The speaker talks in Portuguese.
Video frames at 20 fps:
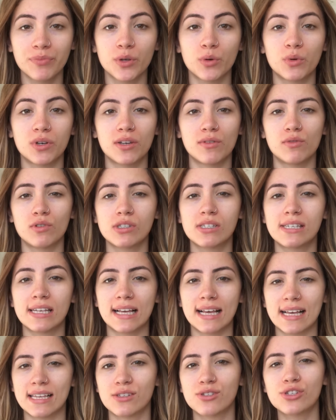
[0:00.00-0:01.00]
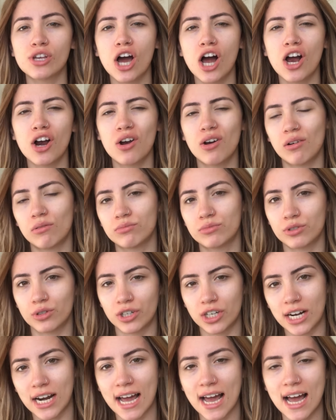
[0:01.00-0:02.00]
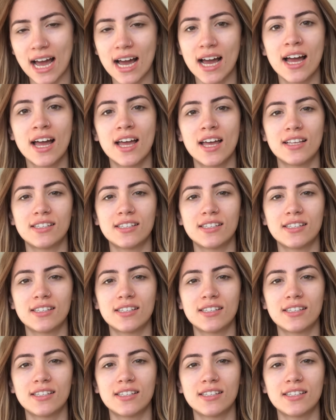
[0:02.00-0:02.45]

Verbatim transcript: o que você quer só contornar,